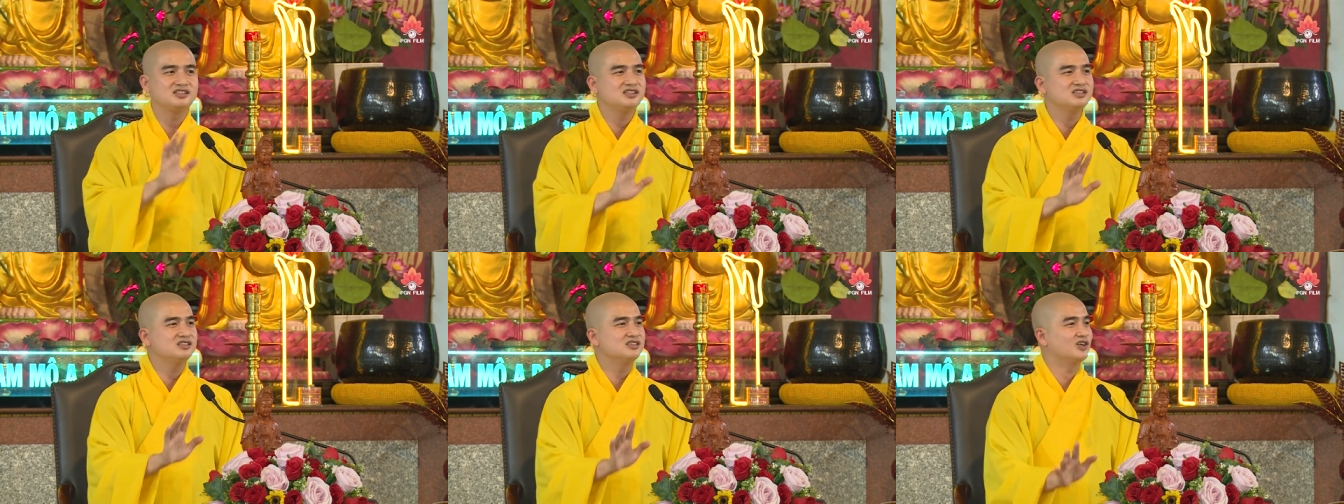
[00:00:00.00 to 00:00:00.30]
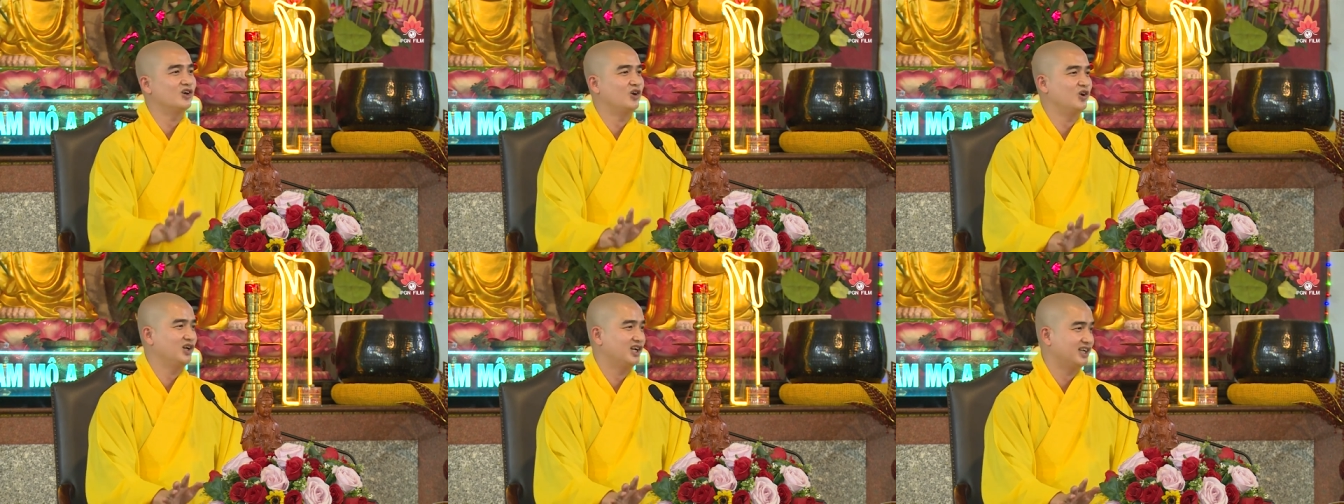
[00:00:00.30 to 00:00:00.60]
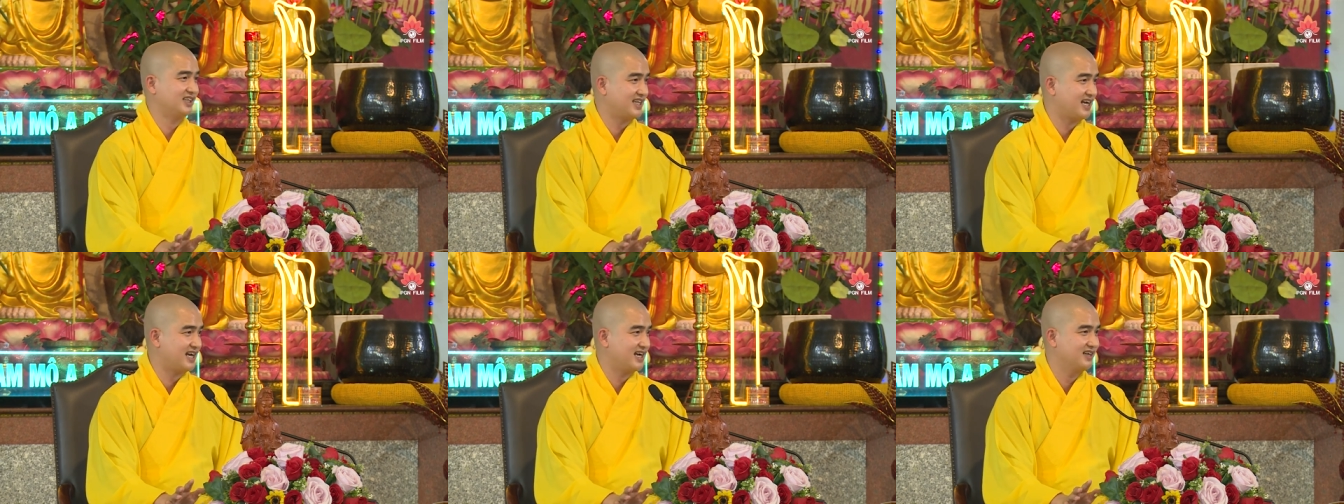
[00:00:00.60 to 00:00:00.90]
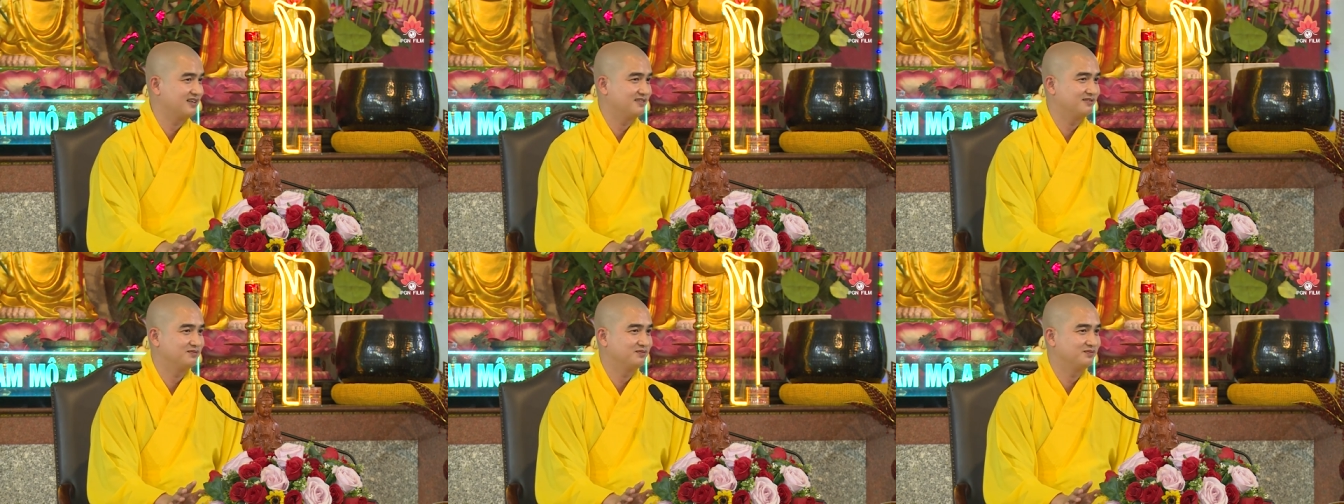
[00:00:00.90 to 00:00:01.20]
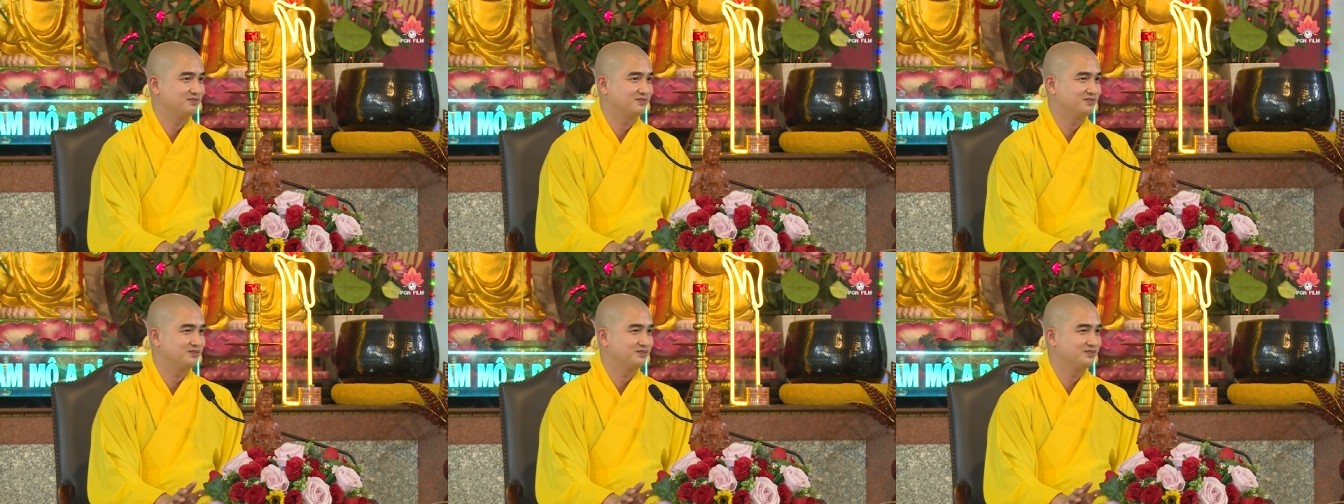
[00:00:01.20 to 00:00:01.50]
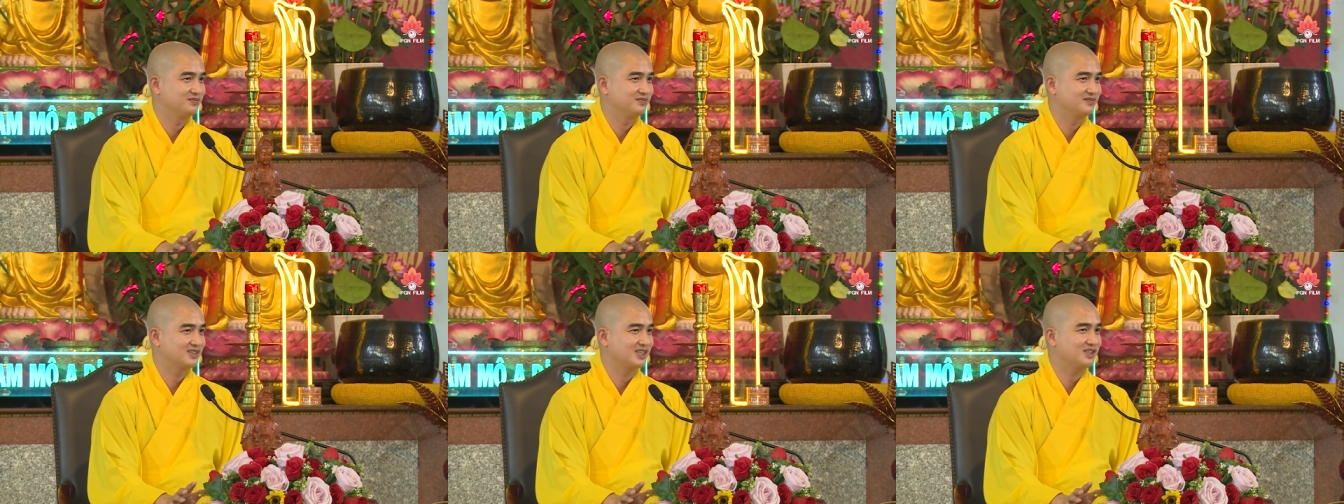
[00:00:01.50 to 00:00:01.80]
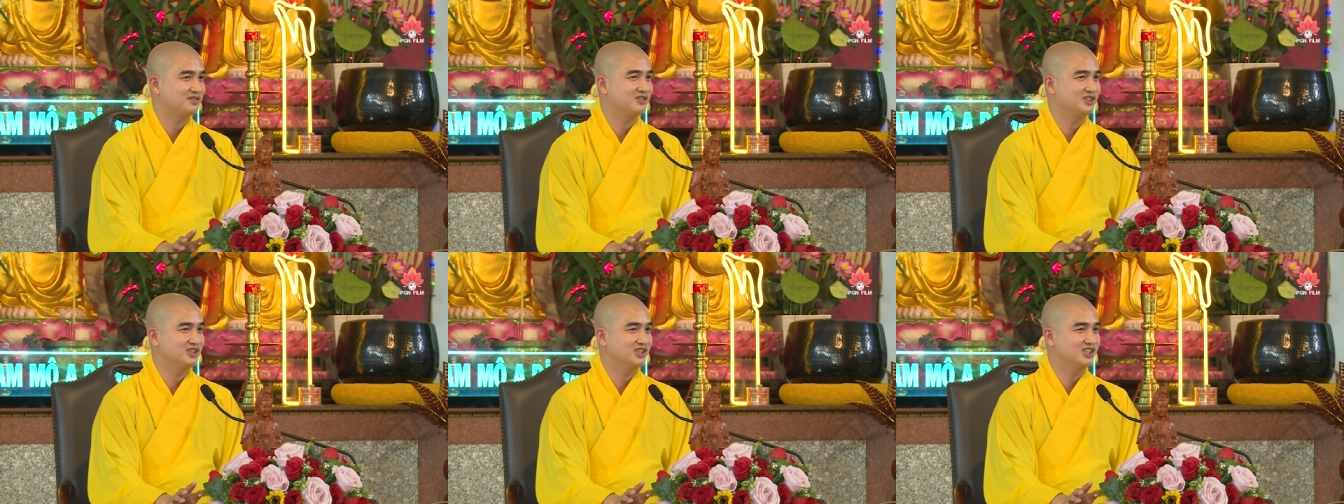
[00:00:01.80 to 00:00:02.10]
chưa gọi là tăng
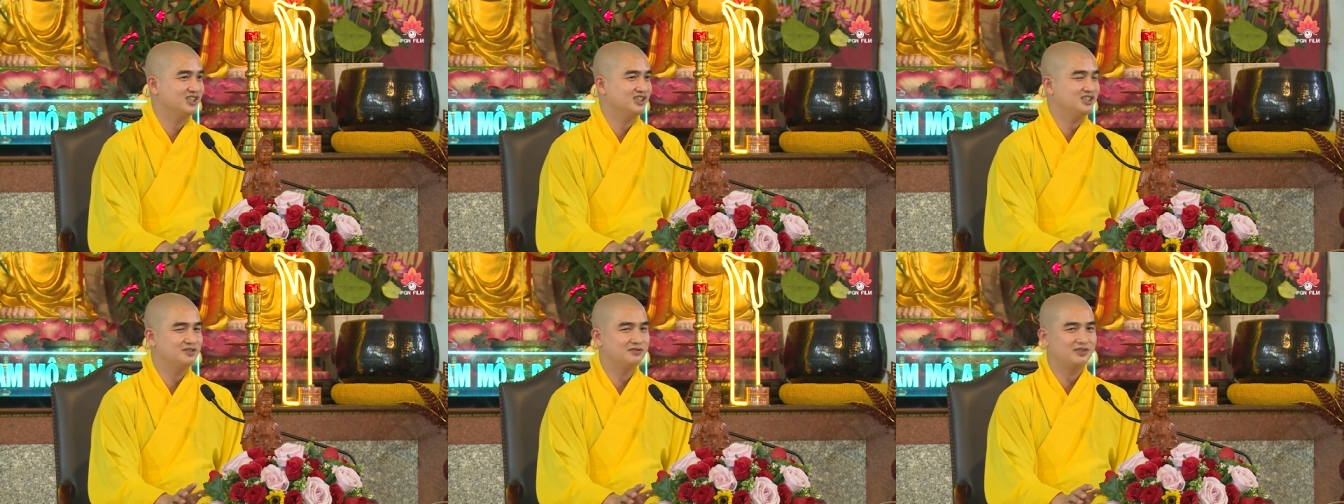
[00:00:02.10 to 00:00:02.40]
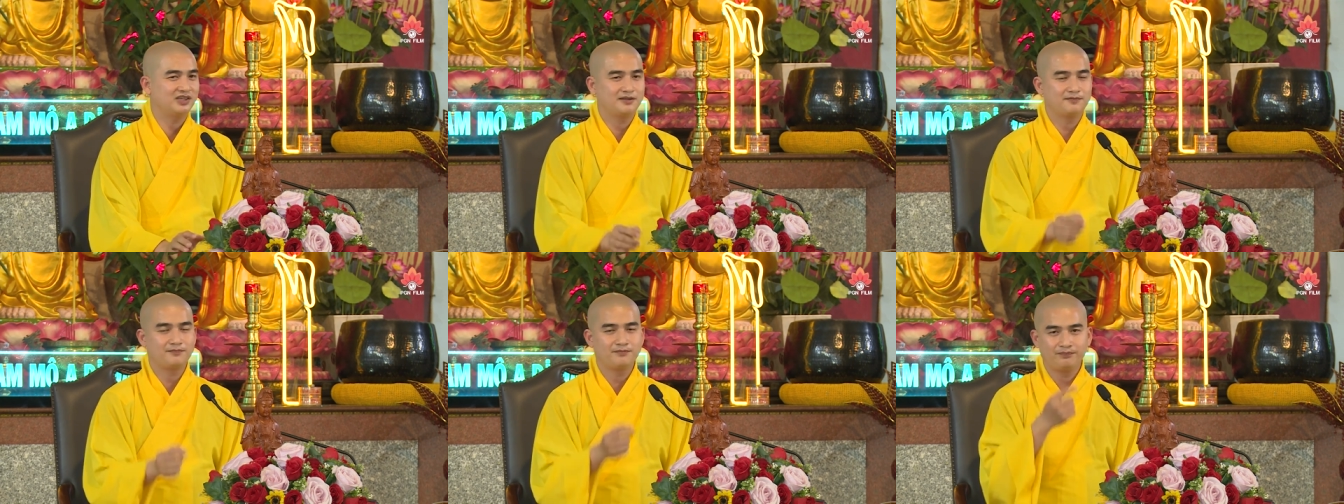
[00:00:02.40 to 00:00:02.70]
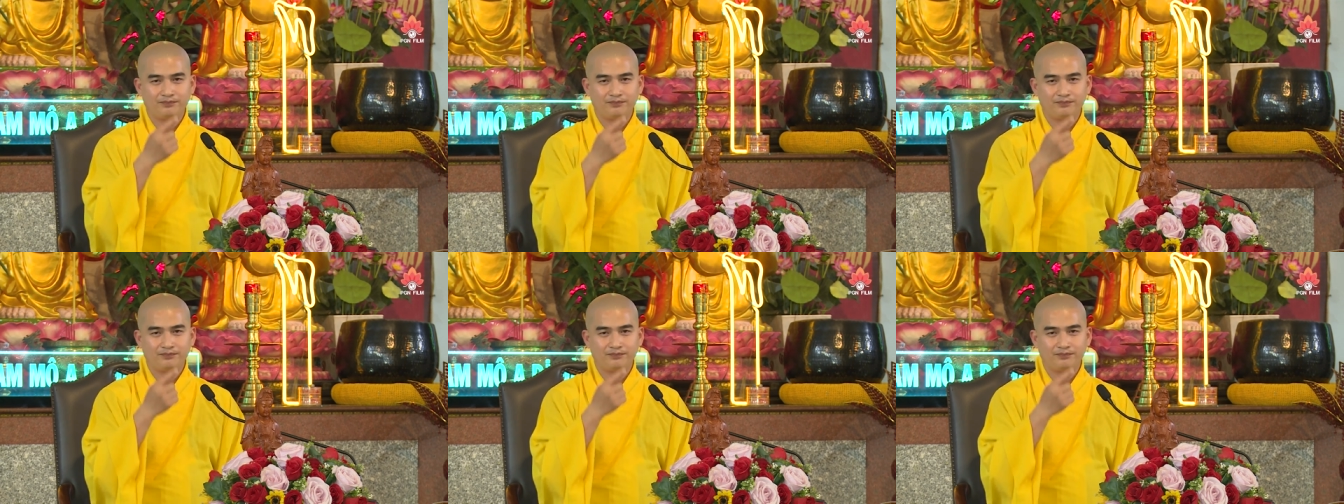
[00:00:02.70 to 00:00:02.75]
các vị nhớ như vậy